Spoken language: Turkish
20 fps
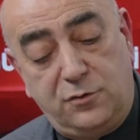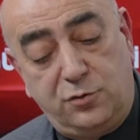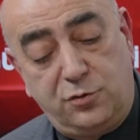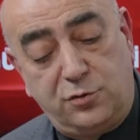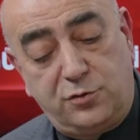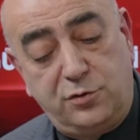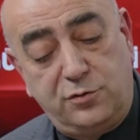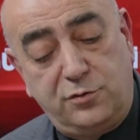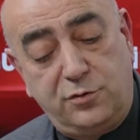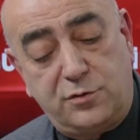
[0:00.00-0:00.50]

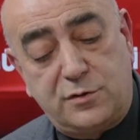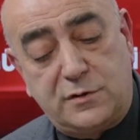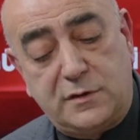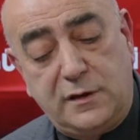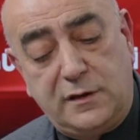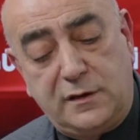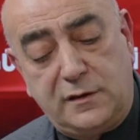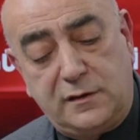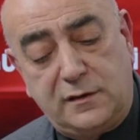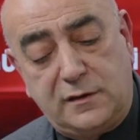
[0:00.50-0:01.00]

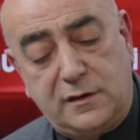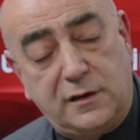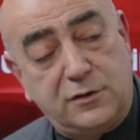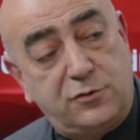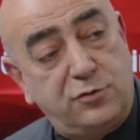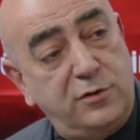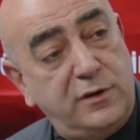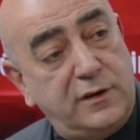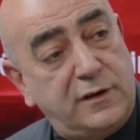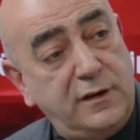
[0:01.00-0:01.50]
Ortodokslar,
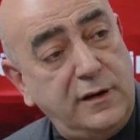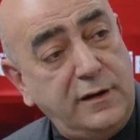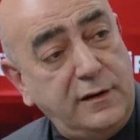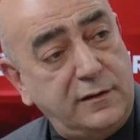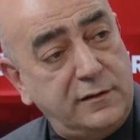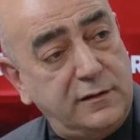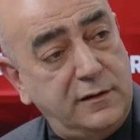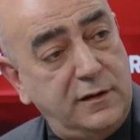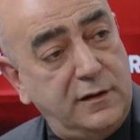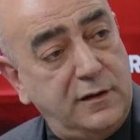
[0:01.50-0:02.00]
Katolikler